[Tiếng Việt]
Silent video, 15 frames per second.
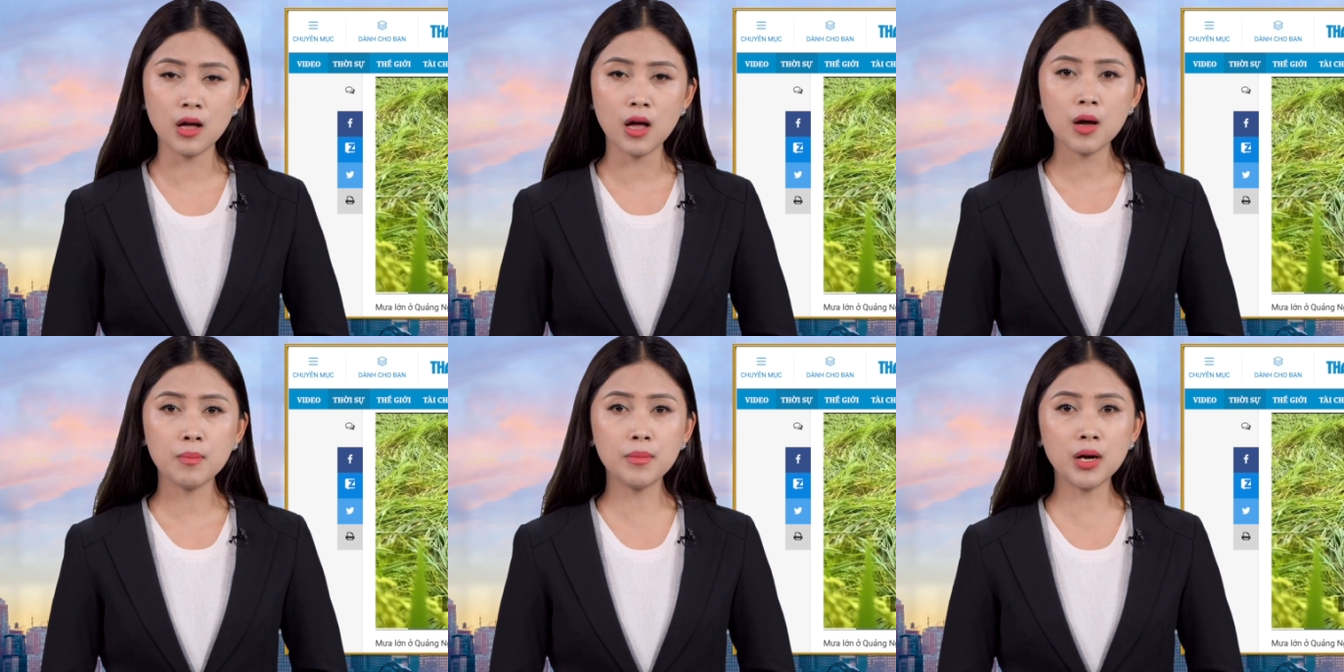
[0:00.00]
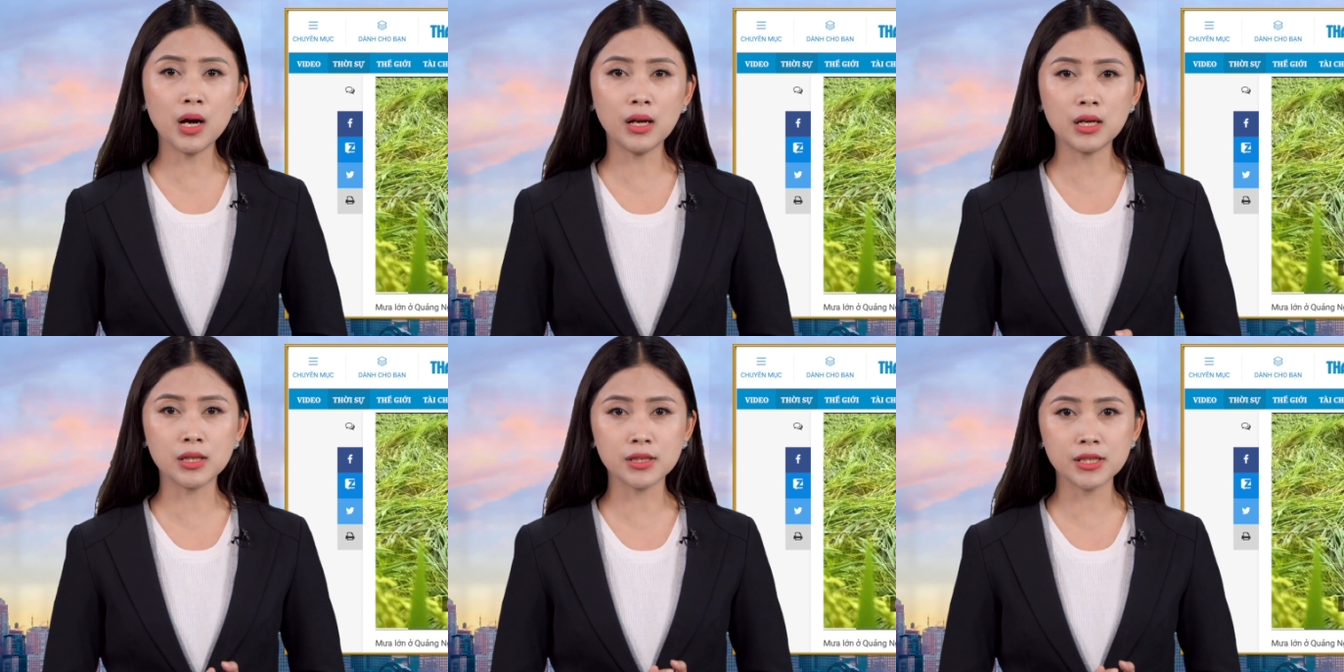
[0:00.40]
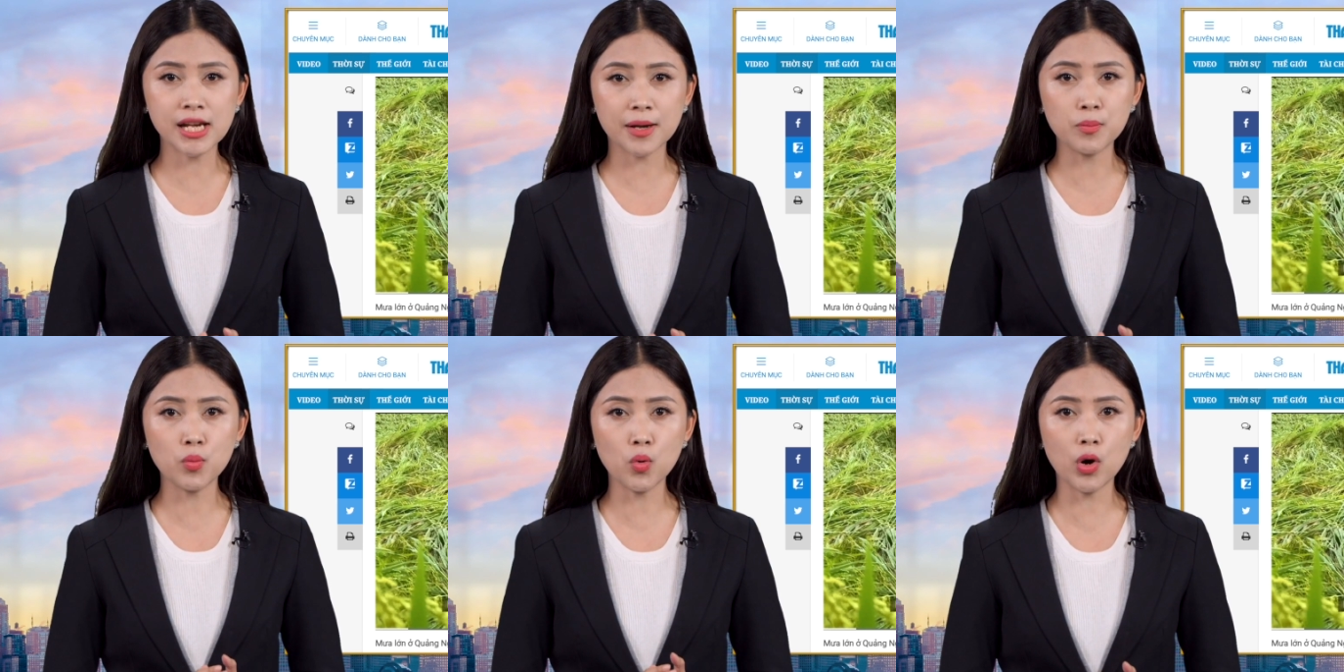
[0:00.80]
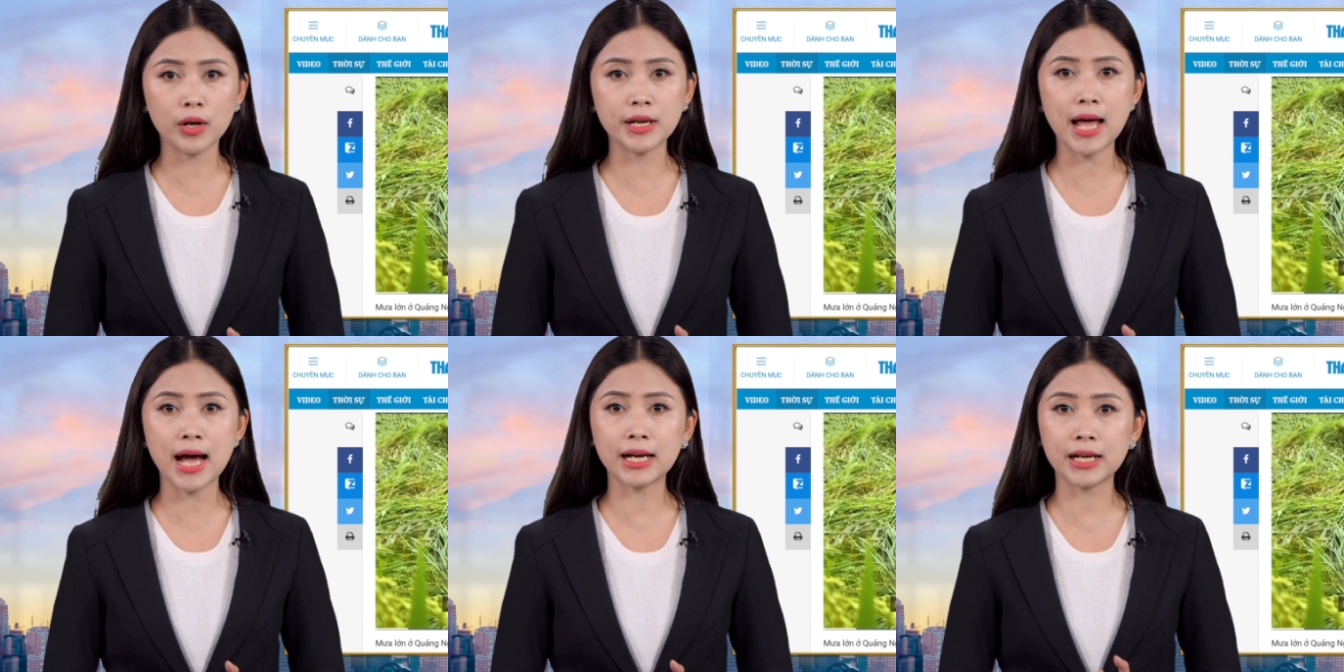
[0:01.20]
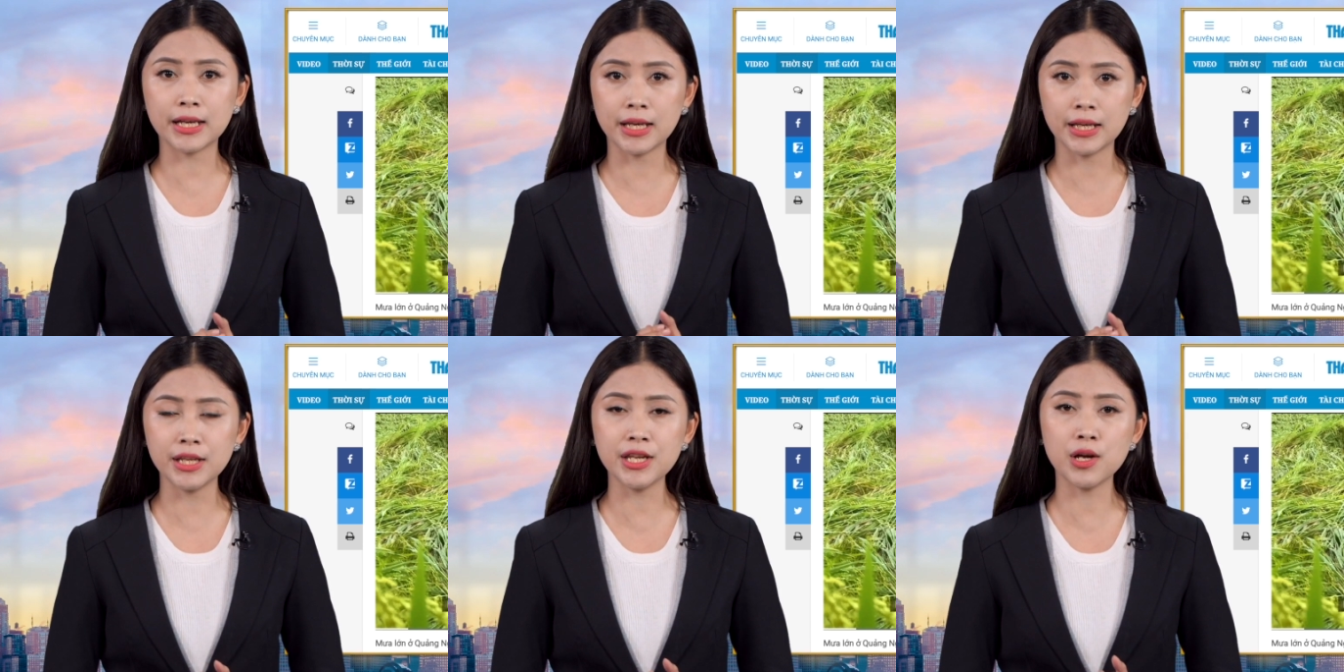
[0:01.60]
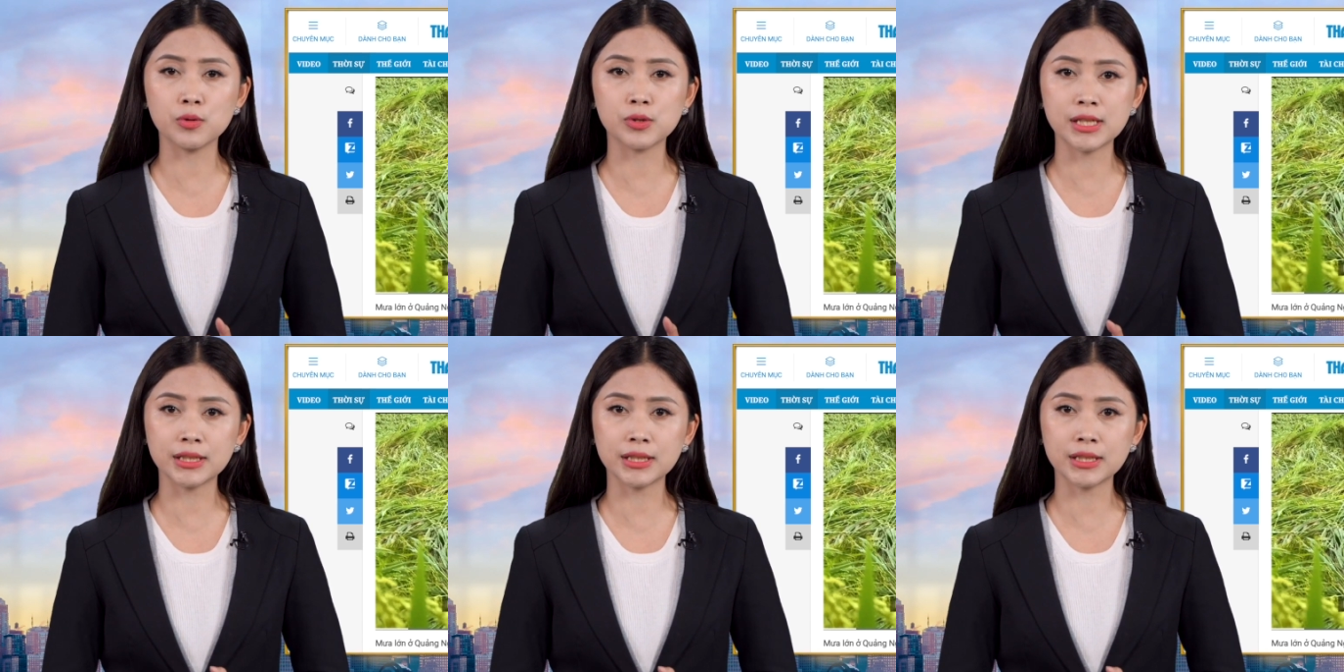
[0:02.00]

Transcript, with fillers: mưa lớn trái mùa đã khiến nhiều diện